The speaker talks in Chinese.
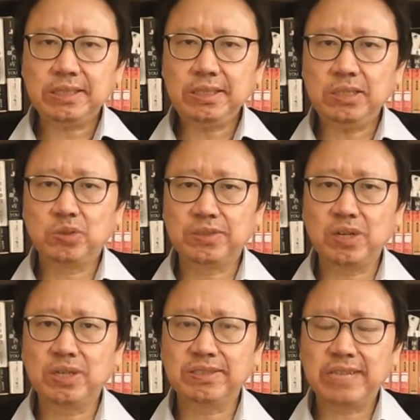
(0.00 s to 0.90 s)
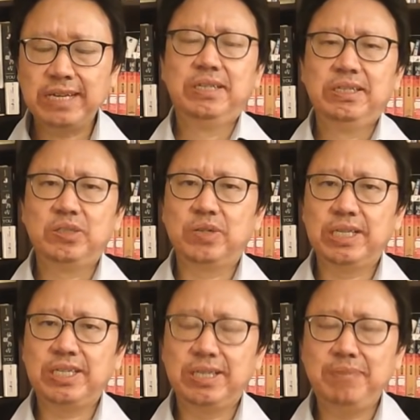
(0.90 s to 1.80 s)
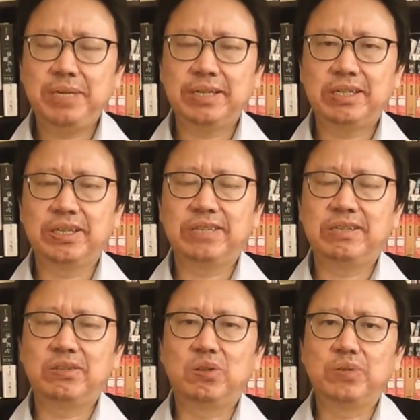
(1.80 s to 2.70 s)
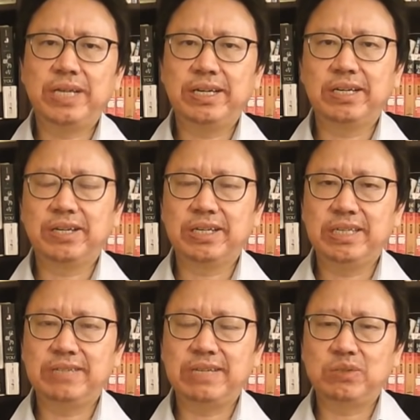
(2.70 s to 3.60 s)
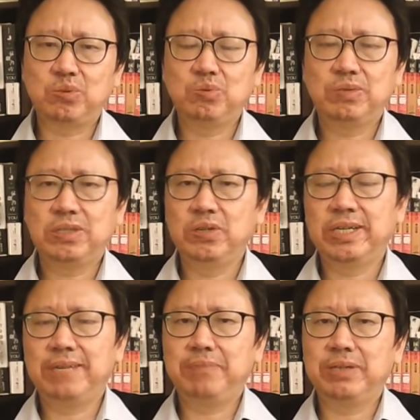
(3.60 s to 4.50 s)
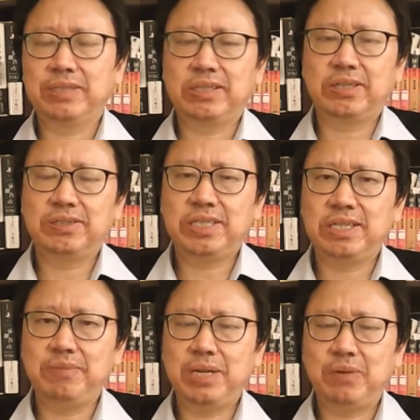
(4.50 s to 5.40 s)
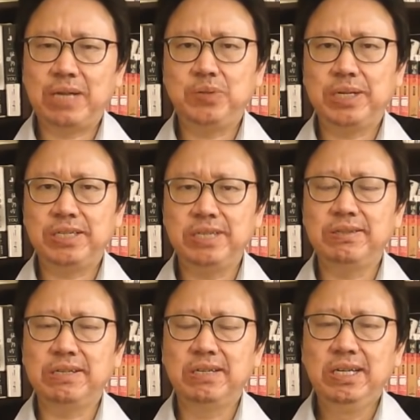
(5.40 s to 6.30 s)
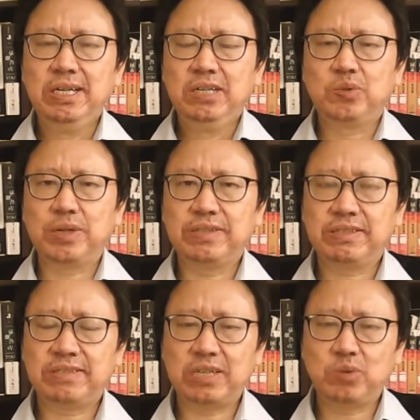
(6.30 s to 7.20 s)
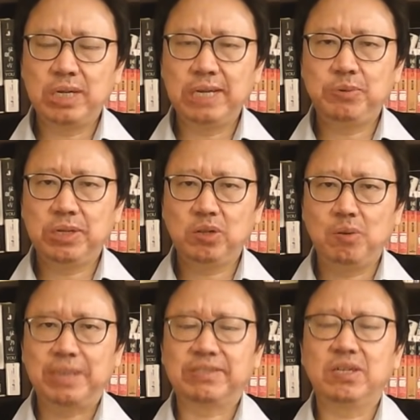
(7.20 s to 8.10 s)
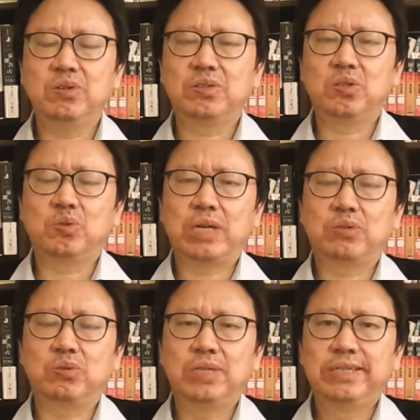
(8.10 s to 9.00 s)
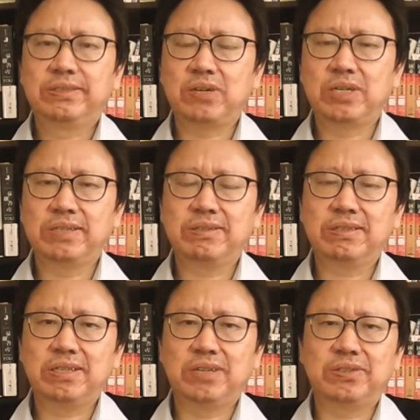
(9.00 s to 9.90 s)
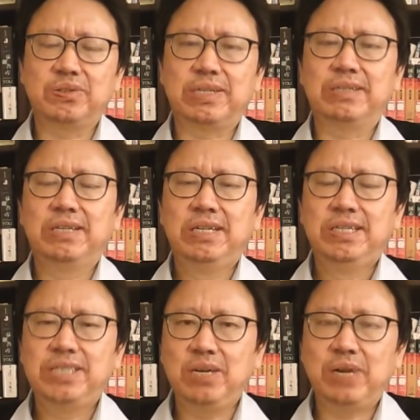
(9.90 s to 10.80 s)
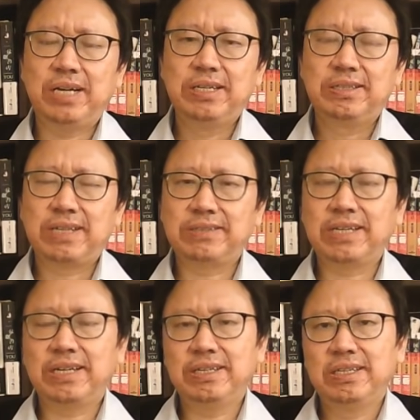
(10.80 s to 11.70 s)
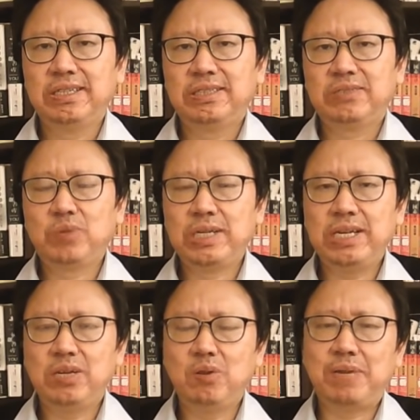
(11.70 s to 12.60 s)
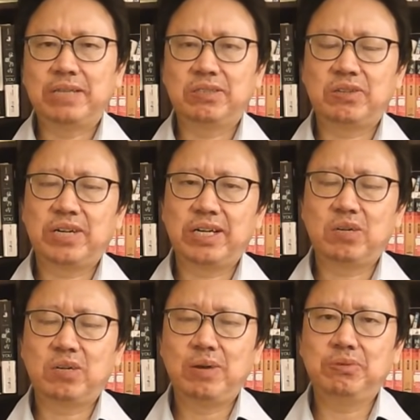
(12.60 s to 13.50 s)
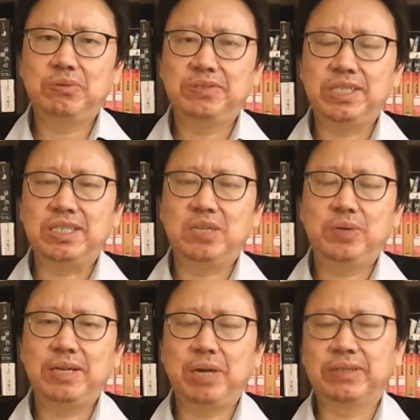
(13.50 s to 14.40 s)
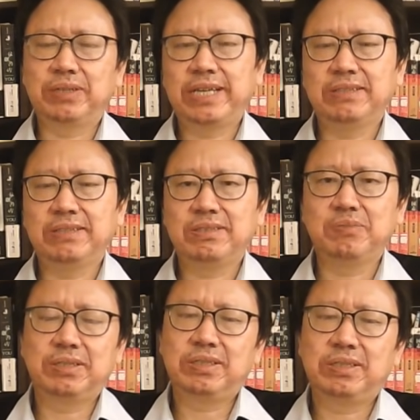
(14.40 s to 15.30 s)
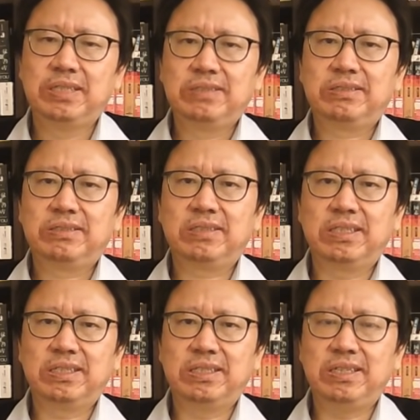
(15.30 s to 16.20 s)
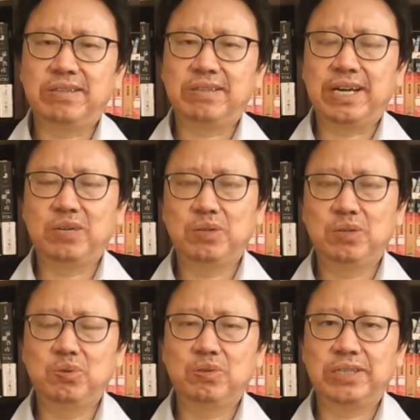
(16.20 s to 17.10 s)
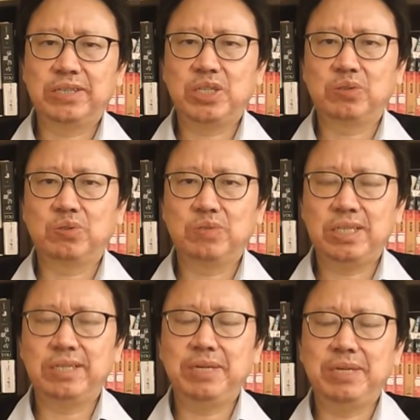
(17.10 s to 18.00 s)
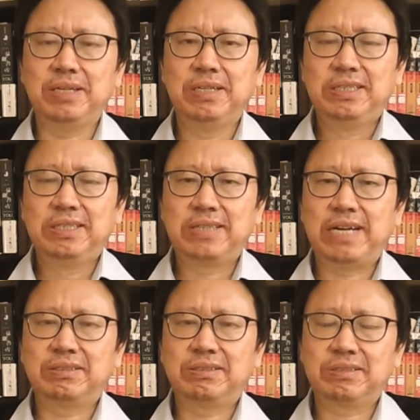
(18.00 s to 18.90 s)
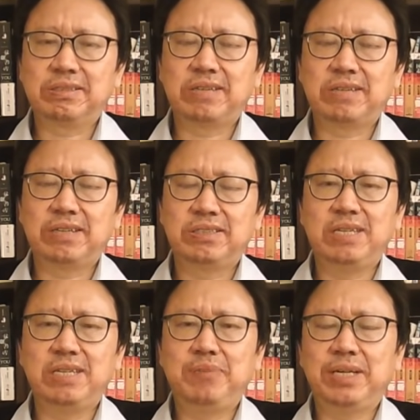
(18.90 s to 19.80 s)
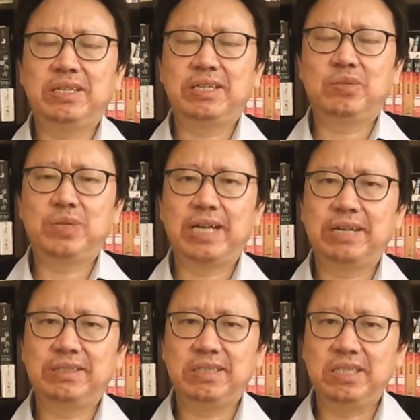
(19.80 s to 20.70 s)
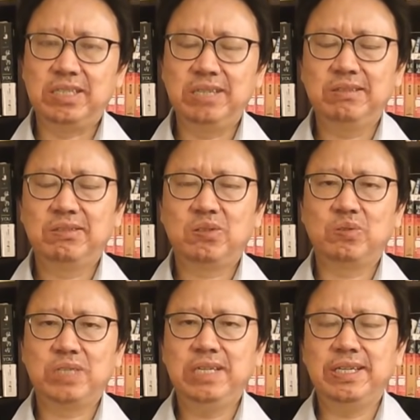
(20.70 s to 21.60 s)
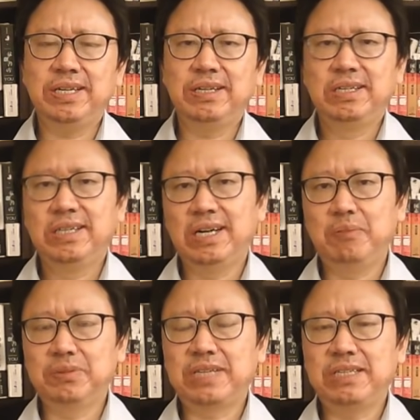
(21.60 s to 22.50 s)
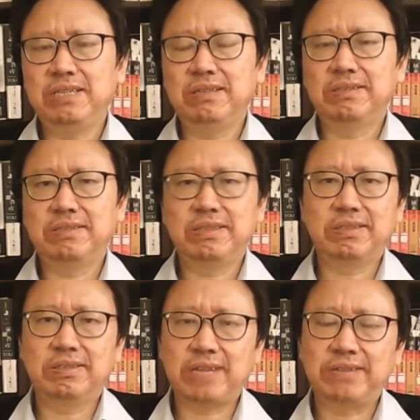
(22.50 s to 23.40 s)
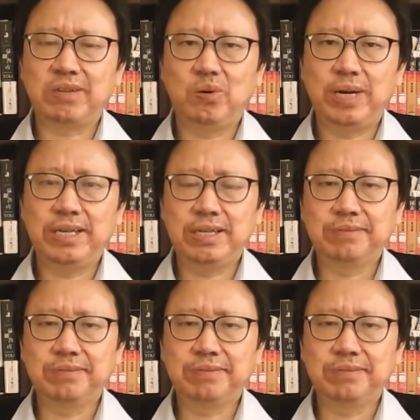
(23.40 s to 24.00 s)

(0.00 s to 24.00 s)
说赵克志呢，就离习近平隔了一层，中间隔了一个栗战书，有可能没有得到习近平的完全信任。所以这次在孙立军落马之后，就传出赵克志要走人。尽管他在孙立军一落马就召开了公安部紧急会议，表态什么“四个意思两个维护”，要效忠习近平。但事实上，习近平可能对他已经从心底里啊不再信任，甚至产生怀疑。